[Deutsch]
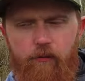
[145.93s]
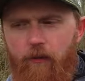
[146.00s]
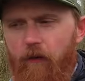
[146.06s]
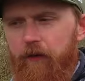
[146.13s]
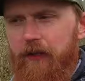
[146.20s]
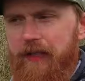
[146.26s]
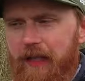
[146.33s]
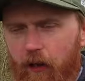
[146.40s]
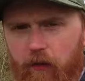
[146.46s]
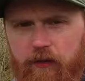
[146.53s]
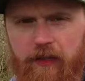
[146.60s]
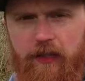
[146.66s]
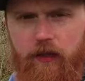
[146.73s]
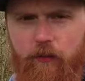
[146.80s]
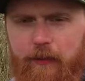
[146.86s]
um auf die
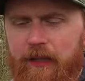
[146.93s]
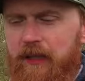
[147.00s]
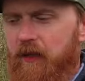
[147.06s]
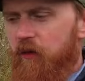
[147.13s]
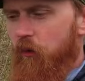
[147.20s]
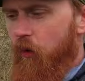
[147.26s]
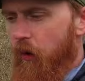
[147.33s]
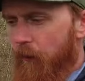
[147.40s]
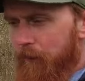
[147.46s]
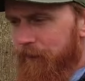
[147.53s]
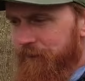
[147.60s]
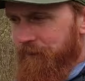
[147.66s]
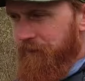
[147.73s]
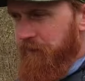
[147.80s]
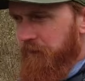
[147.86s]
1000 Kilometer zu
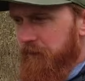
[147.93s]
kommen.